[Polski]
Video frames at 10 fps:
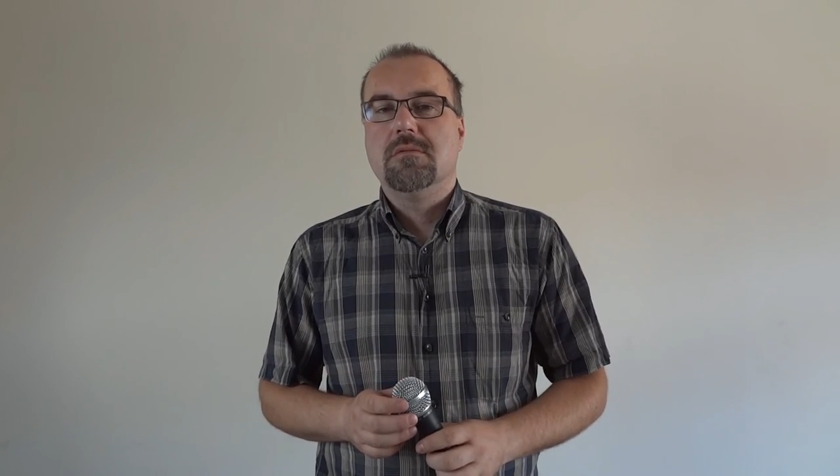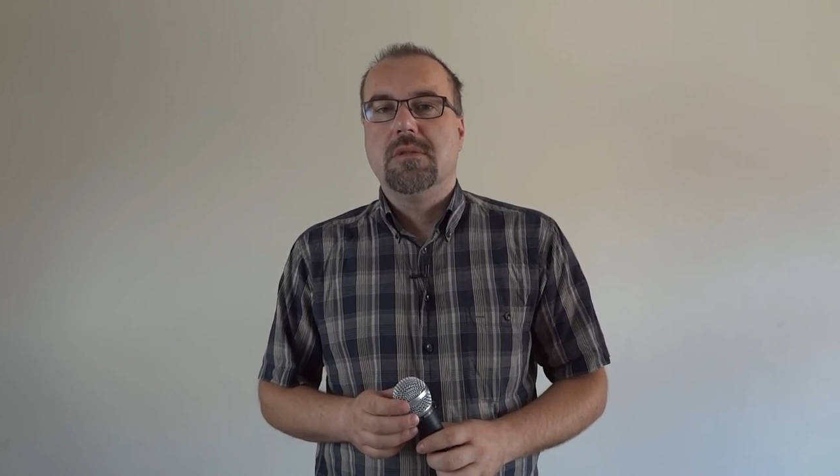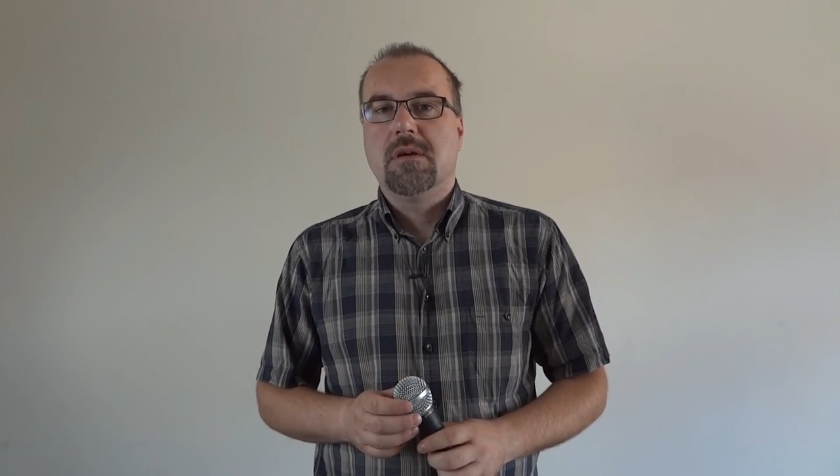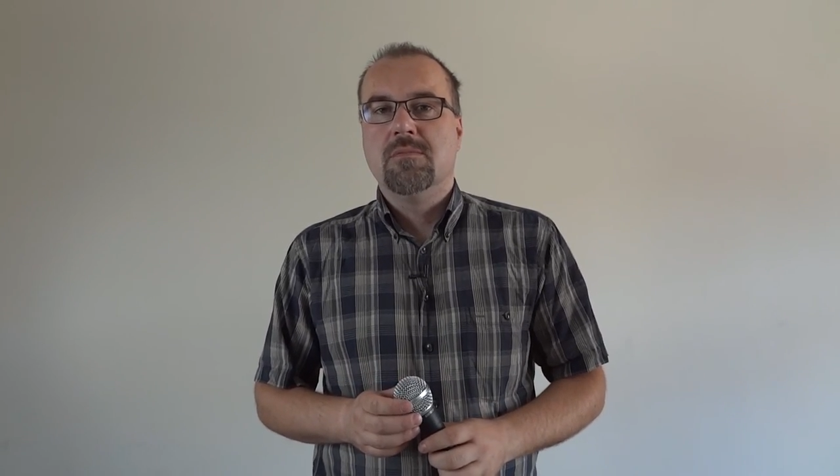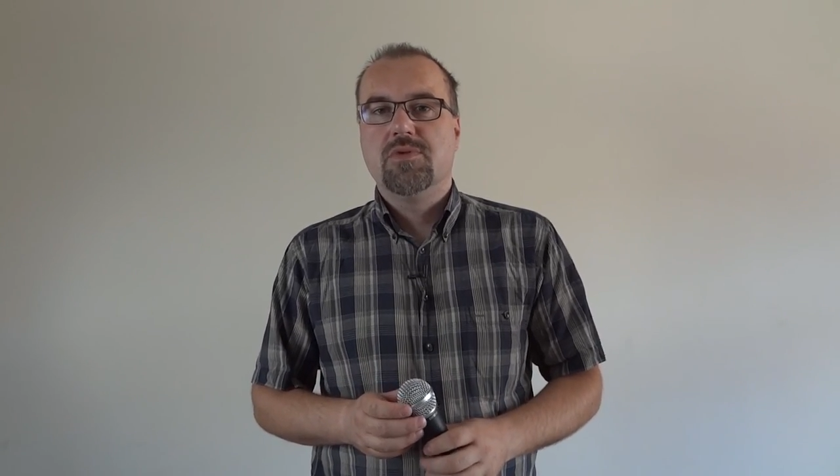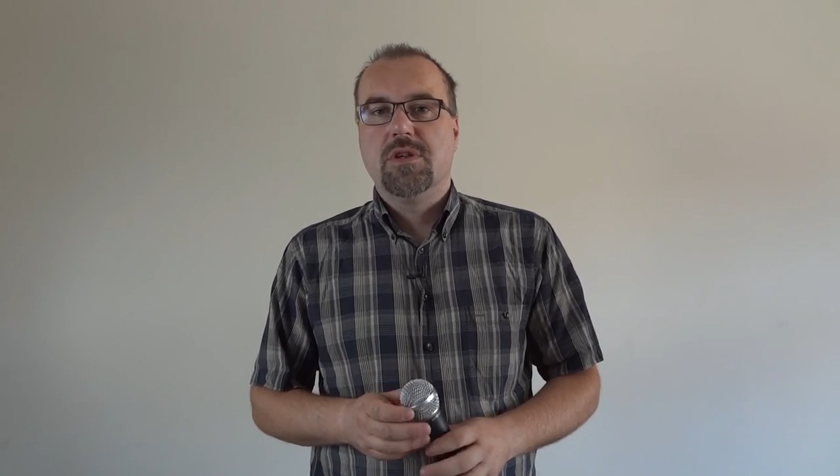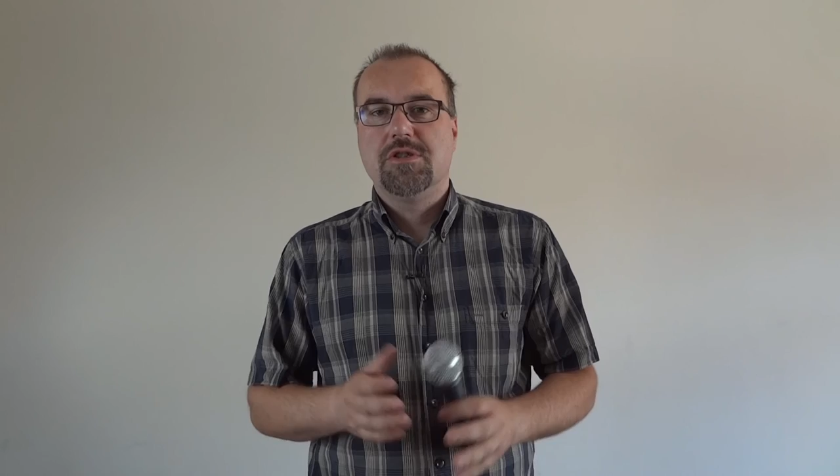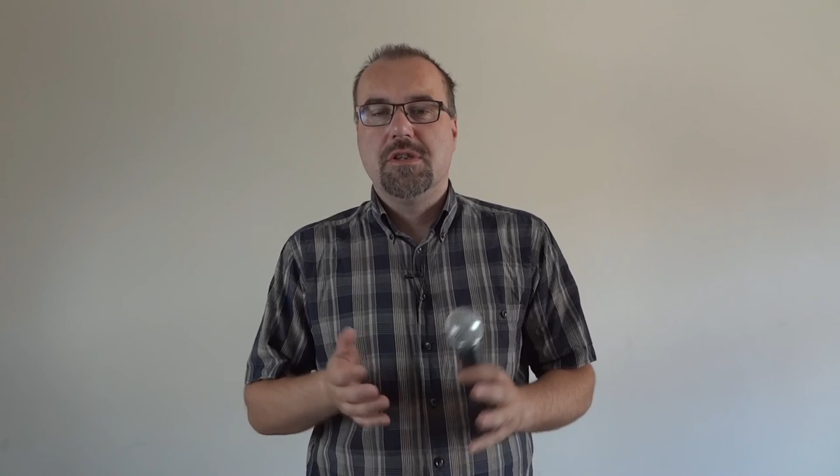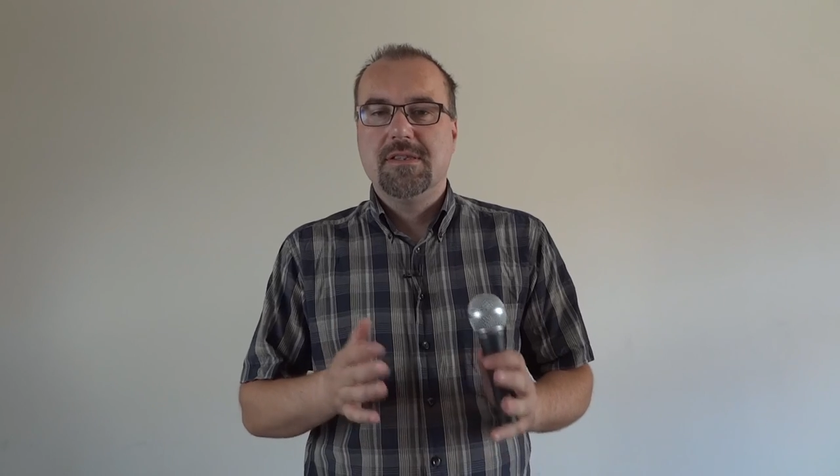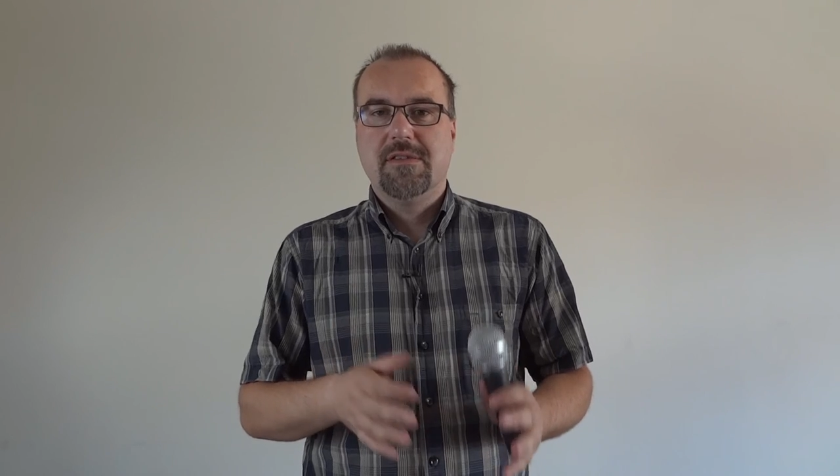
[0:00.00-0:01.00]
na
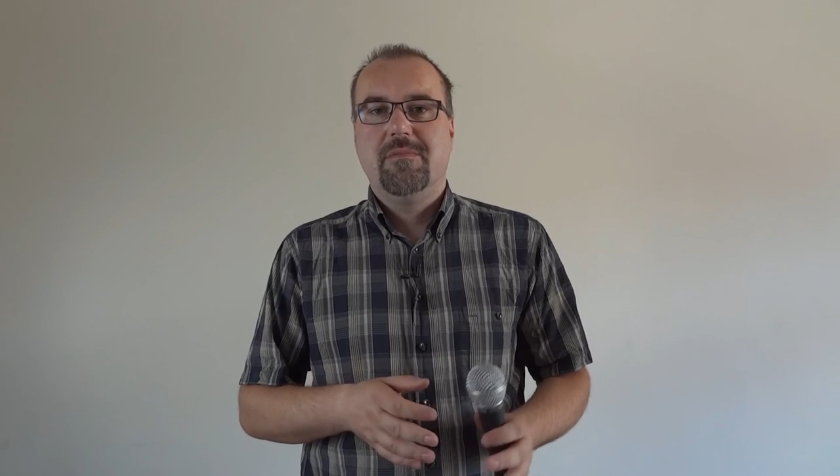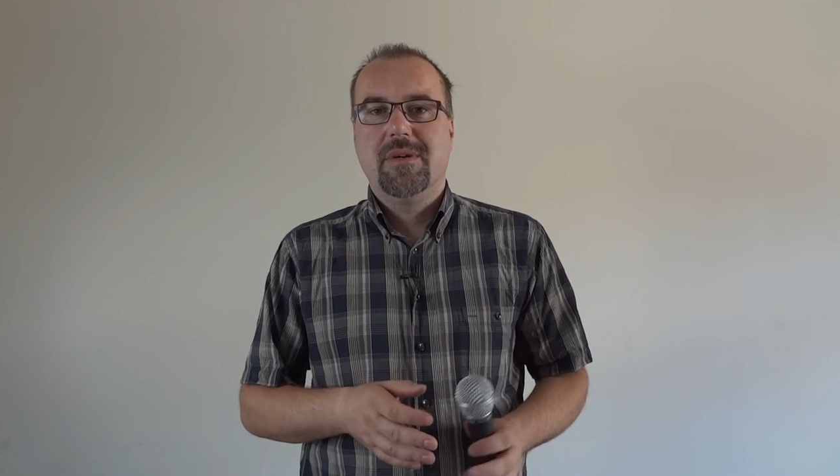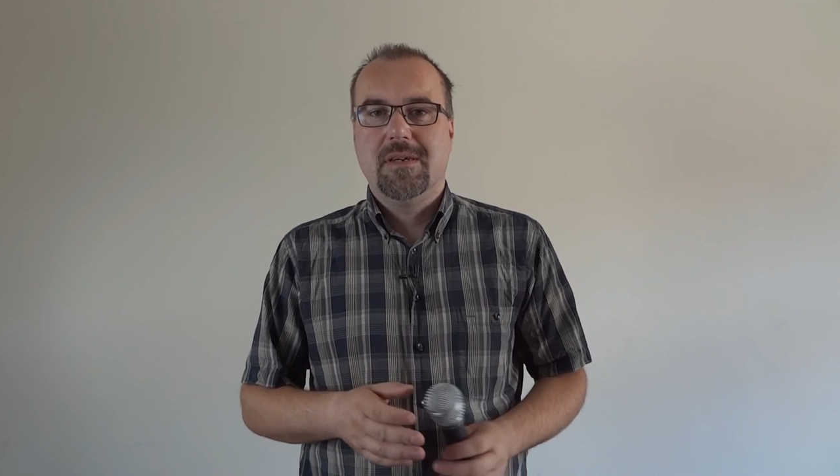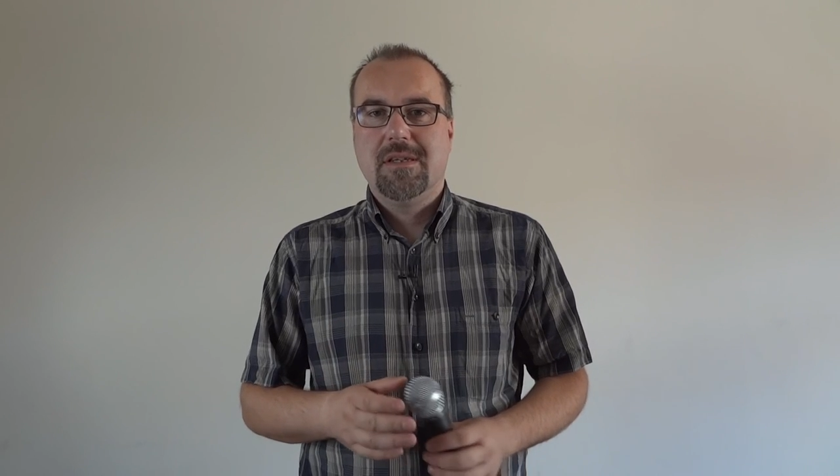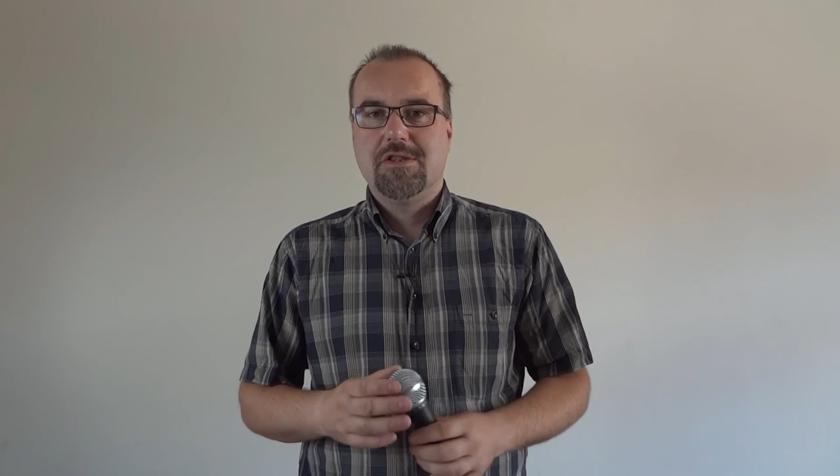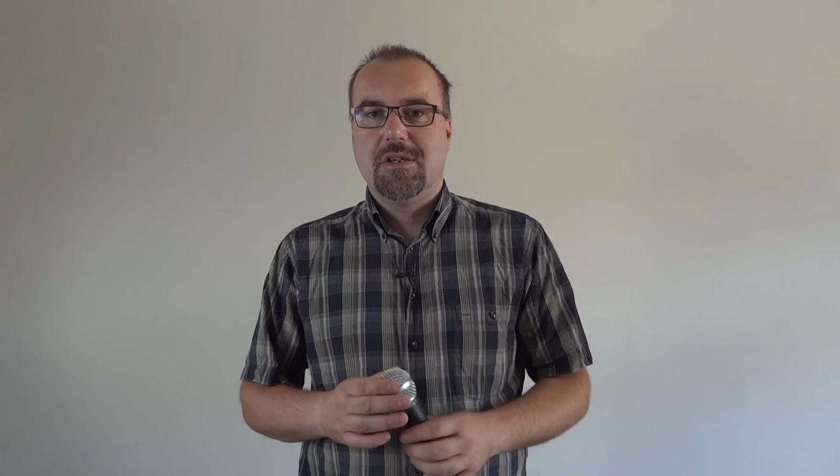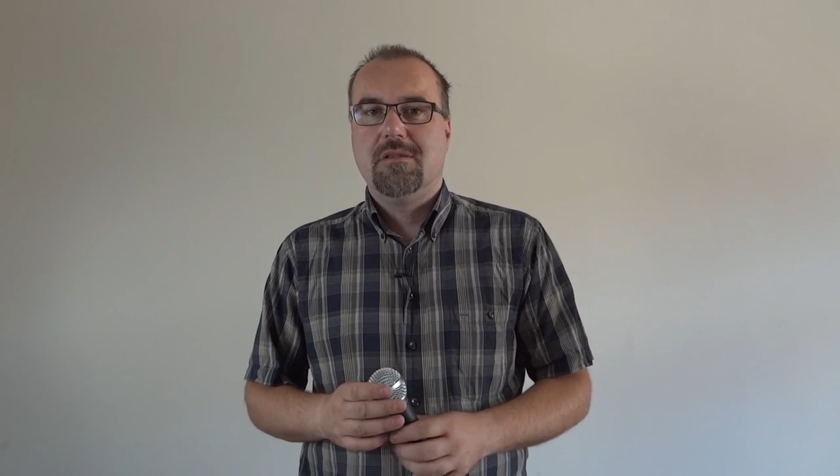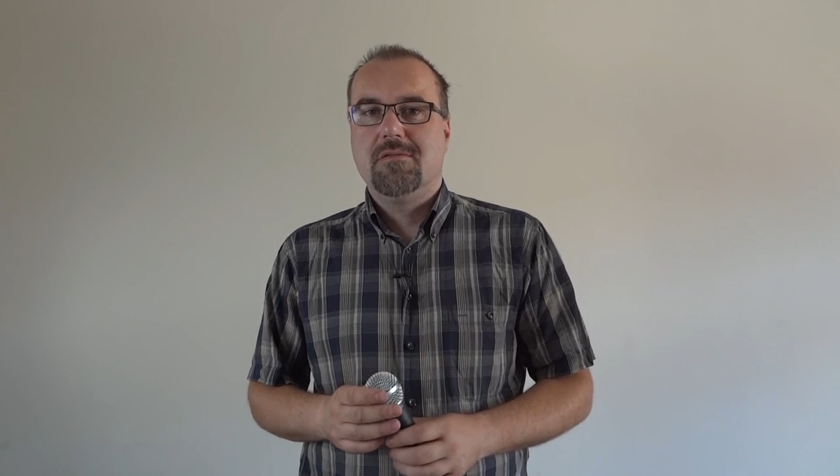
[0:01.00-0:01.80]
komputerze nie są wymagane żadne